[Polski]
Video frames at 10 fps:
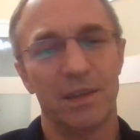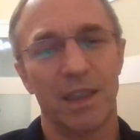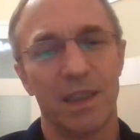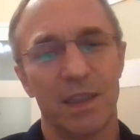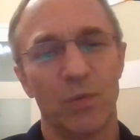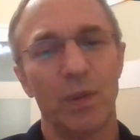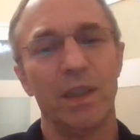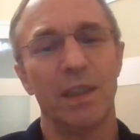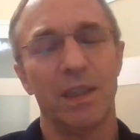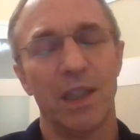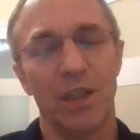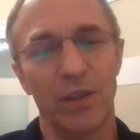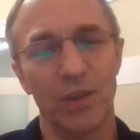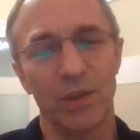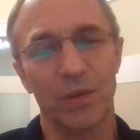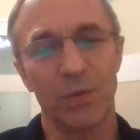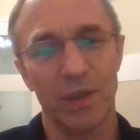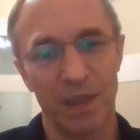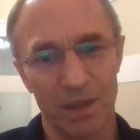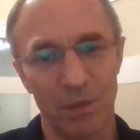taki słynny teolog,
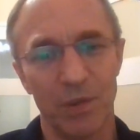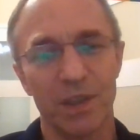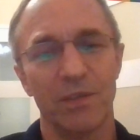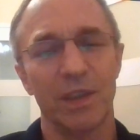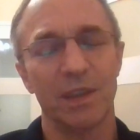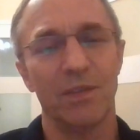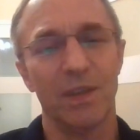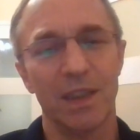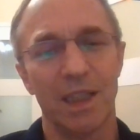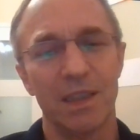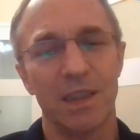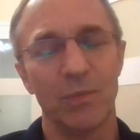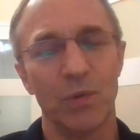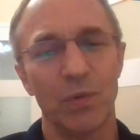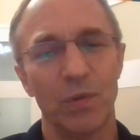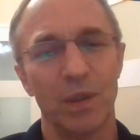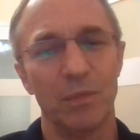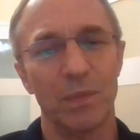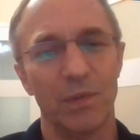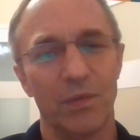który na Soborze właśnie Watykańskim II
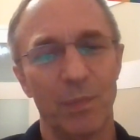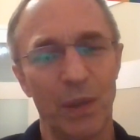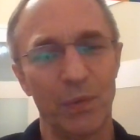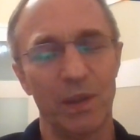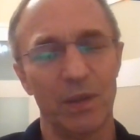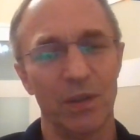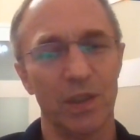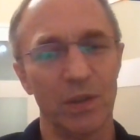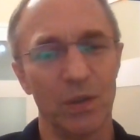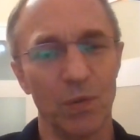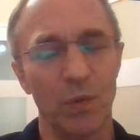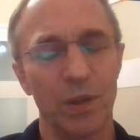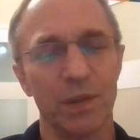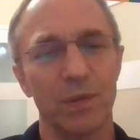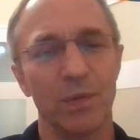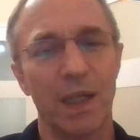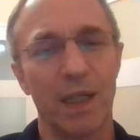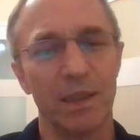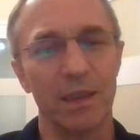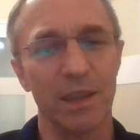w pełni doszedł do głosu,
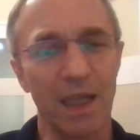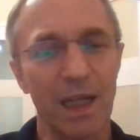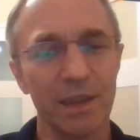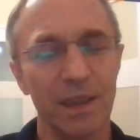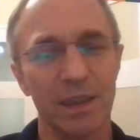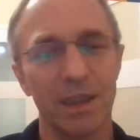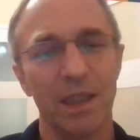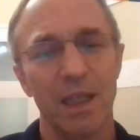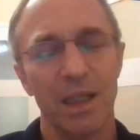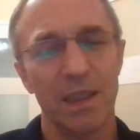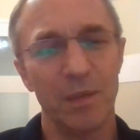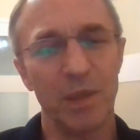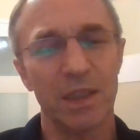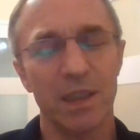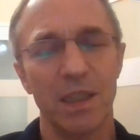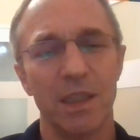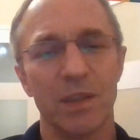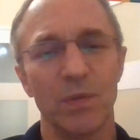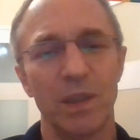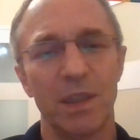Karl Rahner, niemiecki
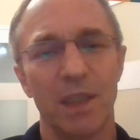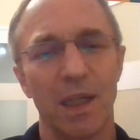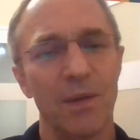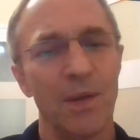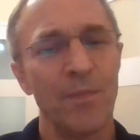jezuita,